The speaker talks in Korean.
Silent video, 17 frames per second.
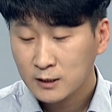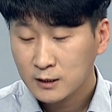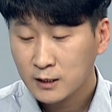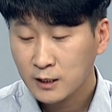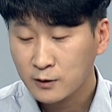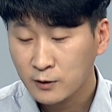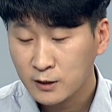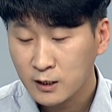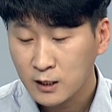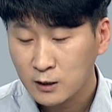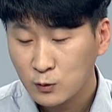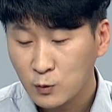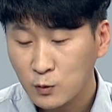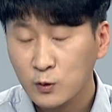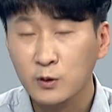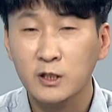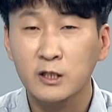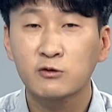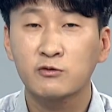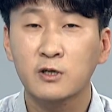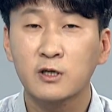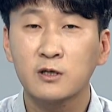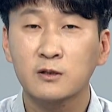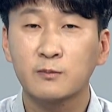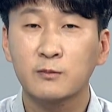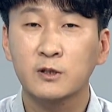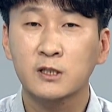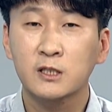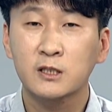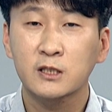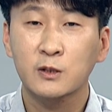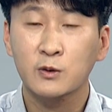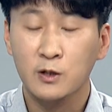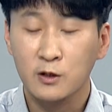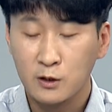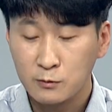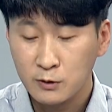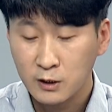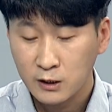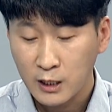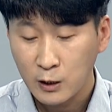자, 영향도 있고요. 뭐 실제로 여러분의